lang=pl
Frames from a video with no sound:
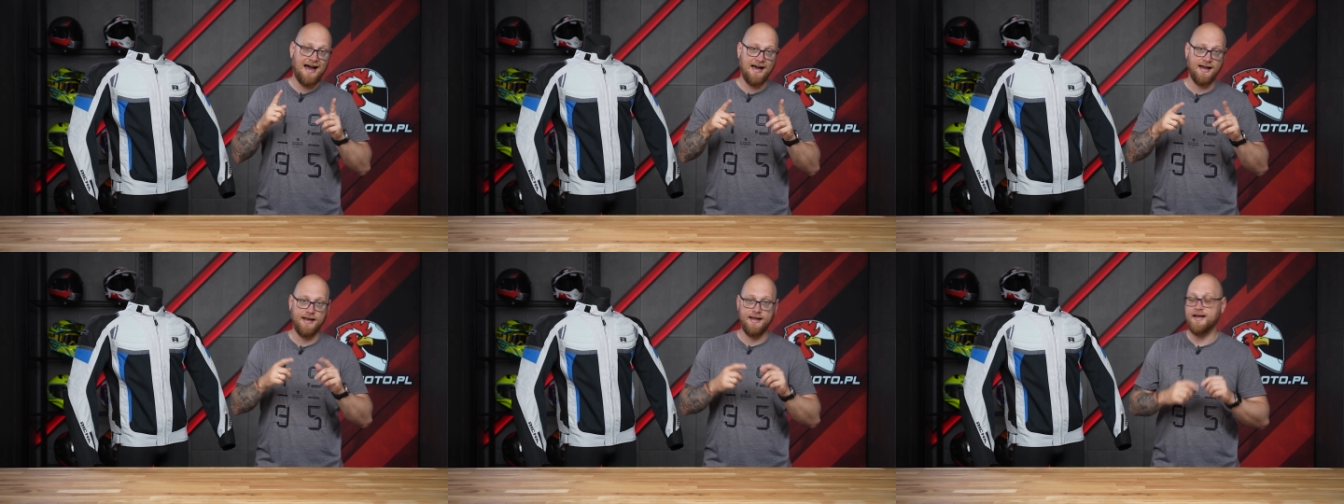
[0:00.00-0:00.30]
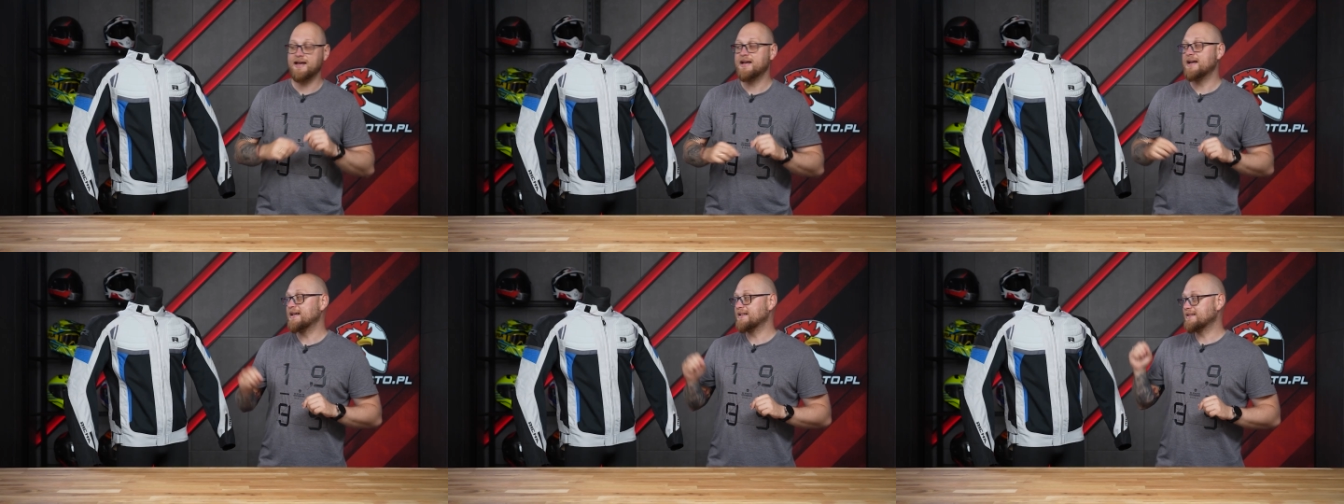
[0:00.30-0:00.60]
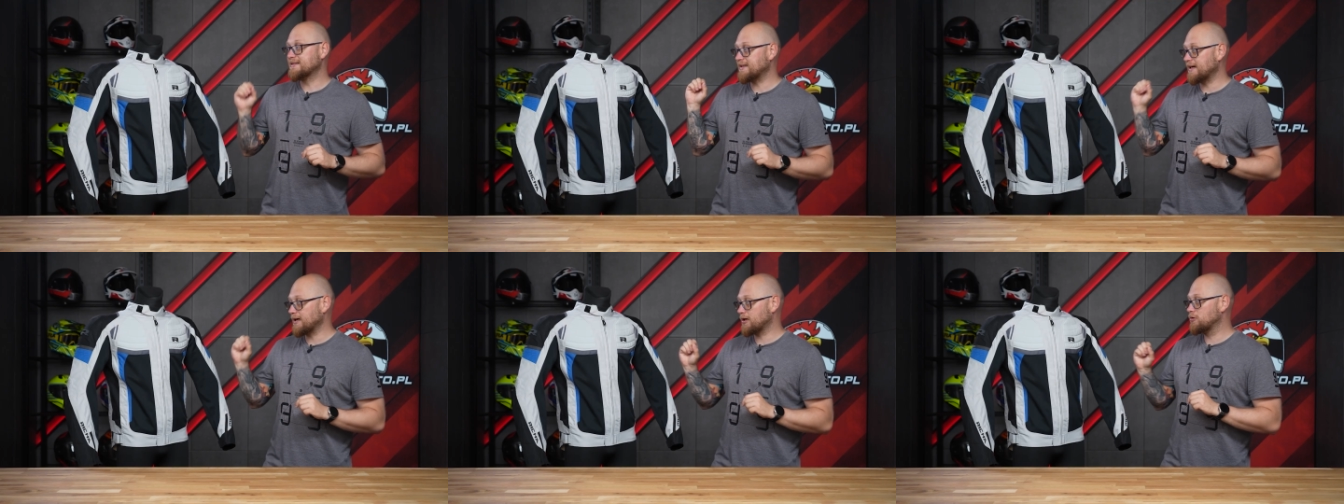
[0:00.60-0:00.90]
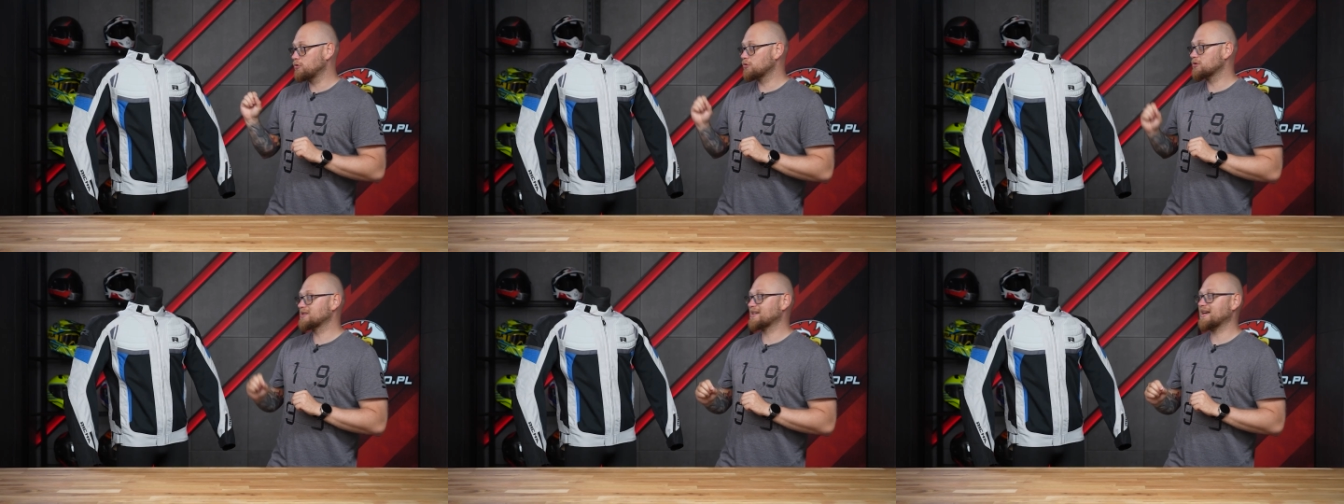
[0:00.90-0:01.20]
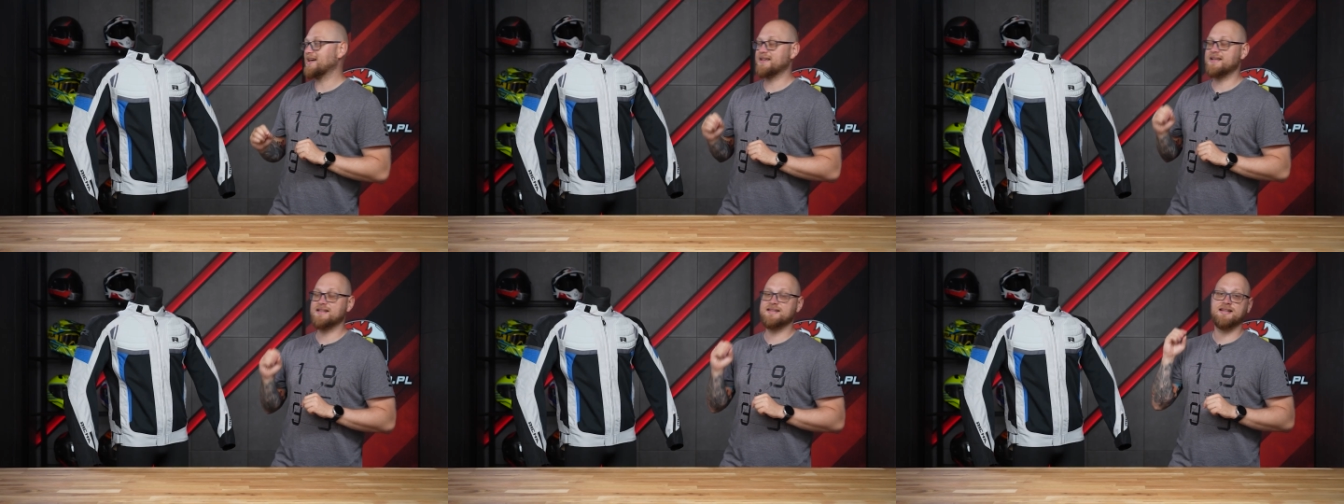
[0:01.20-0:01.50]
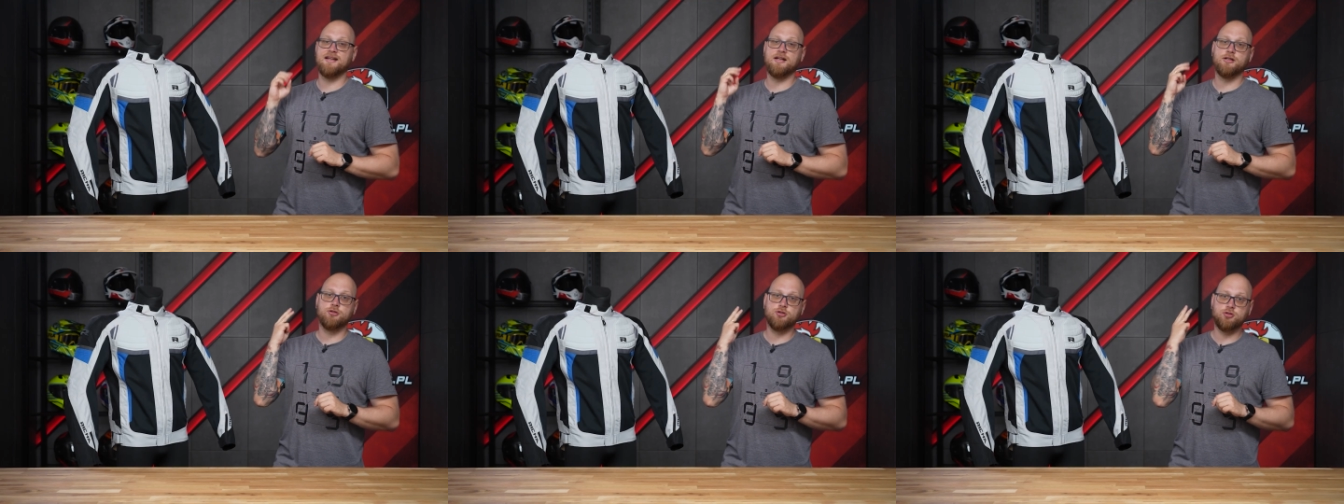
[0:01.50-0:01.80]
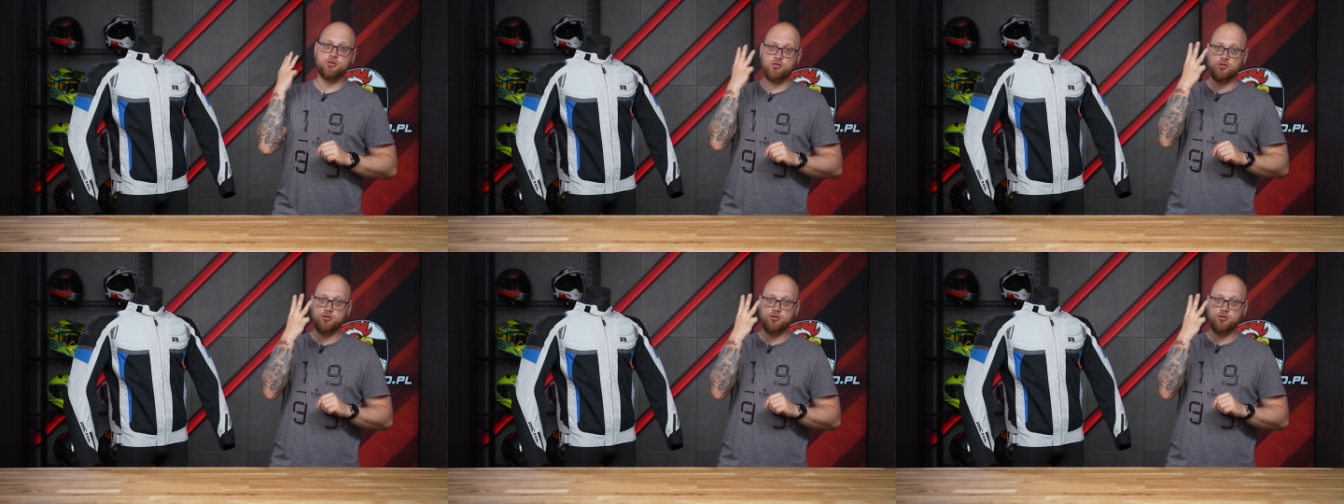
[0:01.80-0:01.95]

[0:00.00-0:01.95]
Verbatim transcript: Ale ta kurtka jest